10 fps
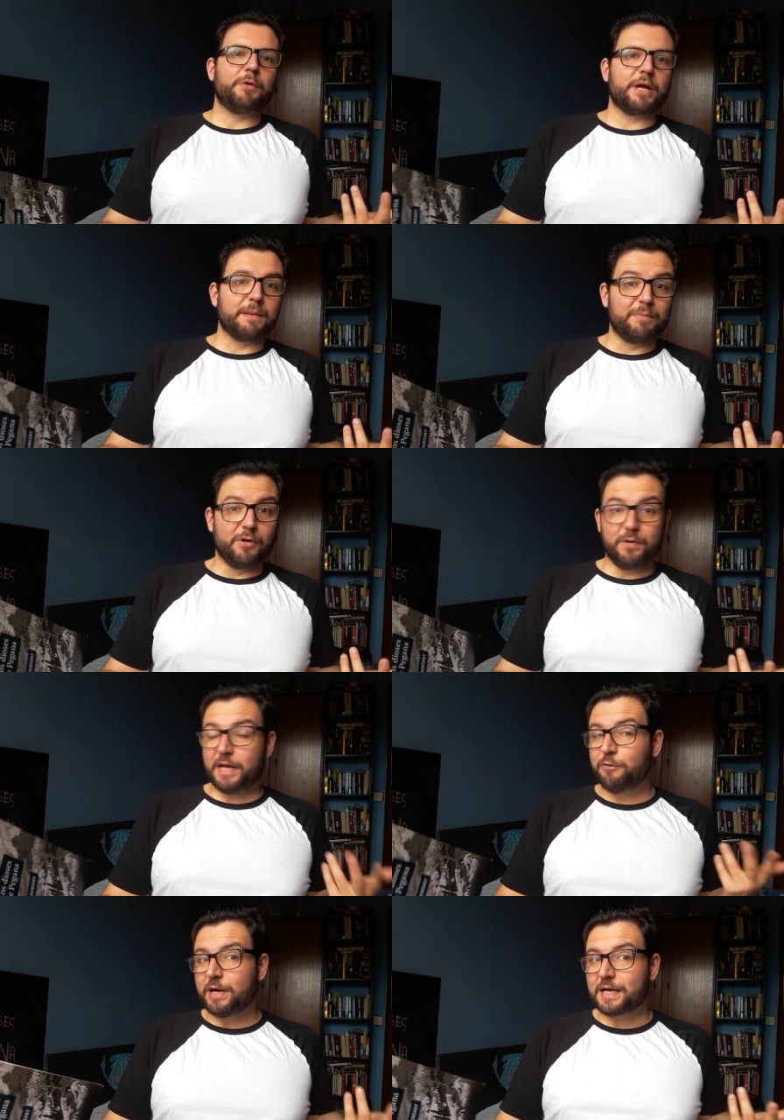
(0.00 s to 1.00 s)
Por ejemplo,
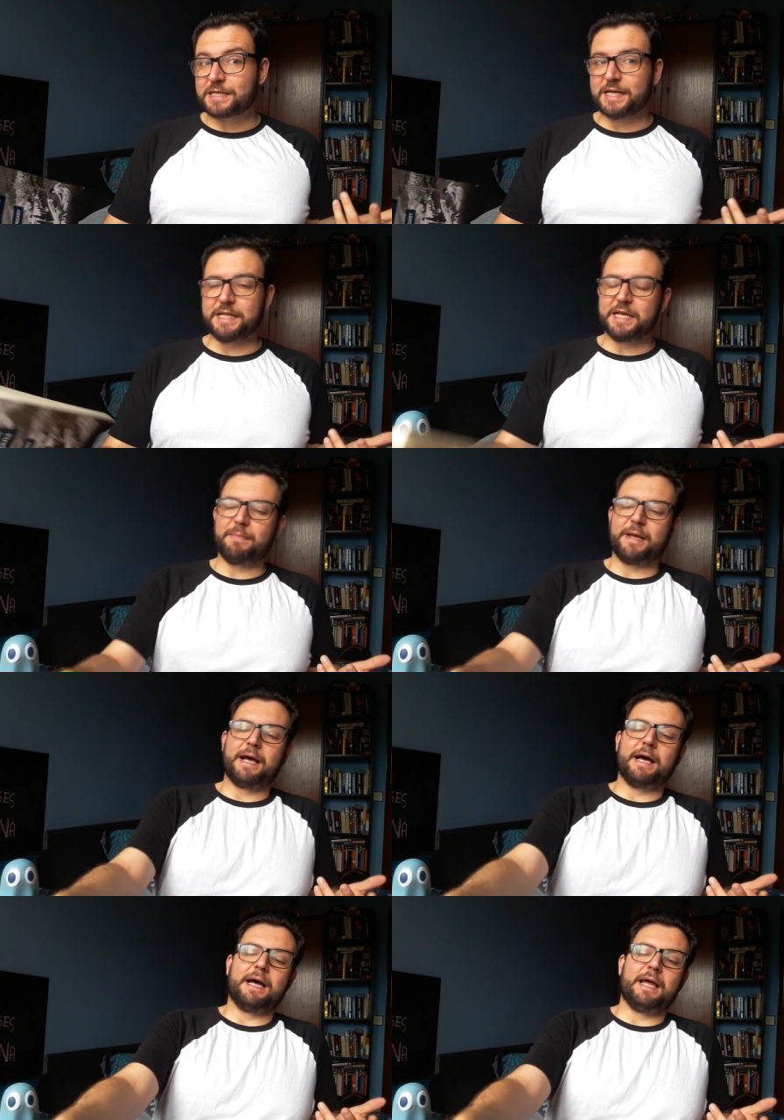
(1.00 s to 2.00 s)
en una reseña
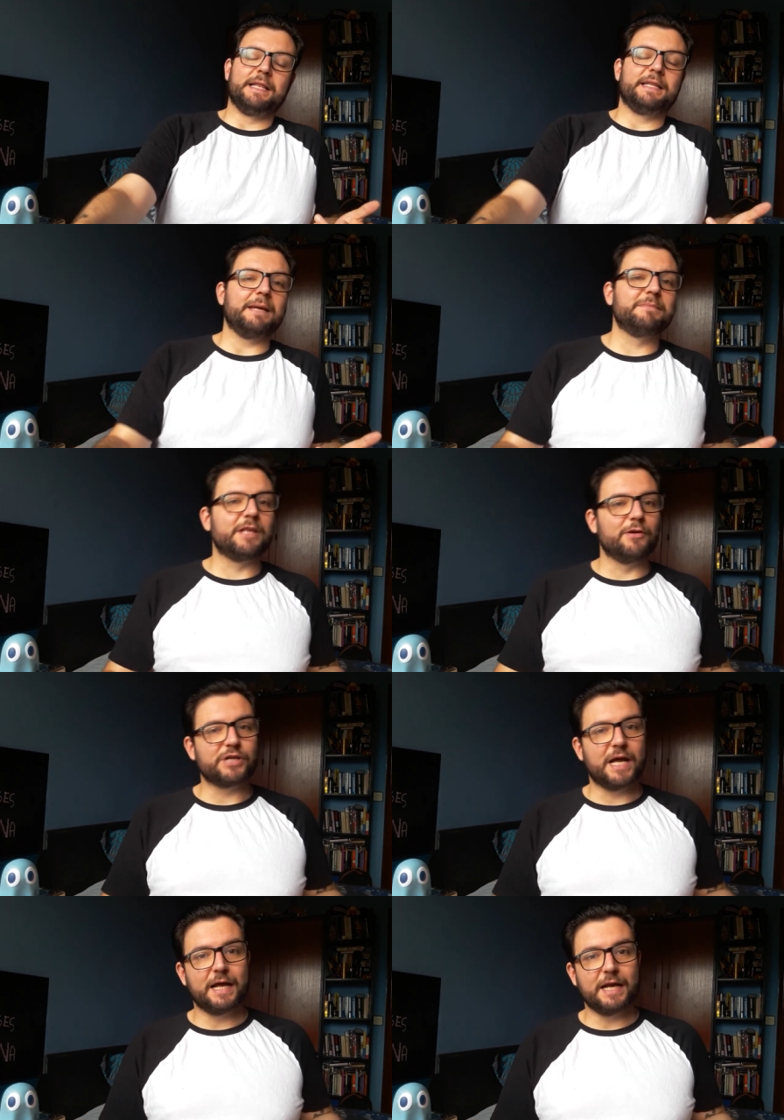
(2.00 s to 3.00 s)
para el Times de
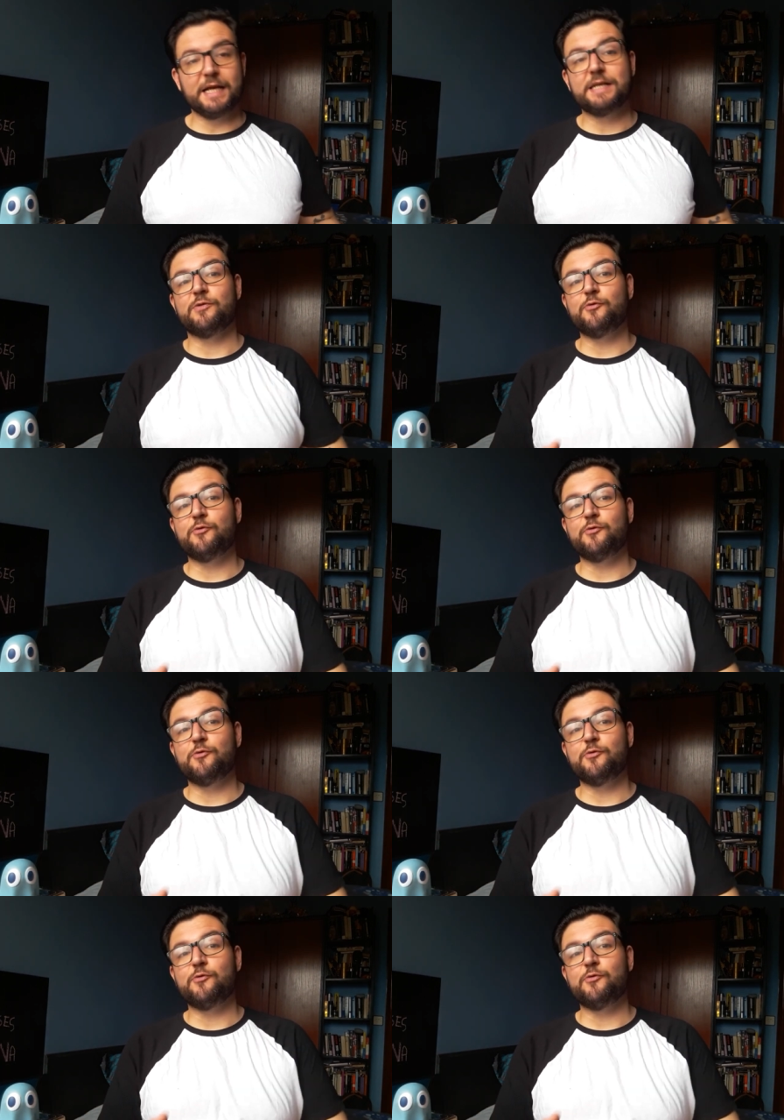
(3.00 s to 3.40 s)
Los Ángeles,